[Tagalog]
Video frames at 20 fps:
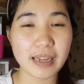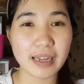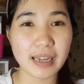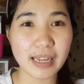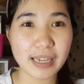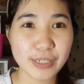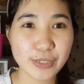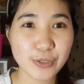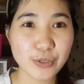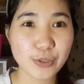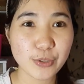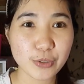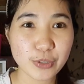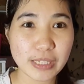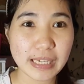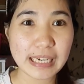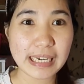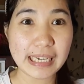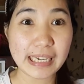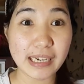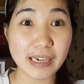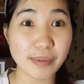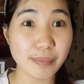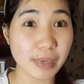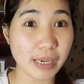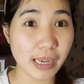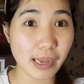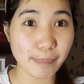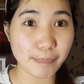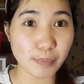ayoko talagang
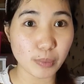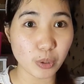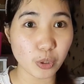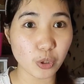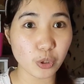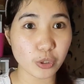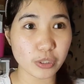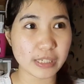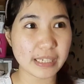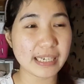mag-abroad.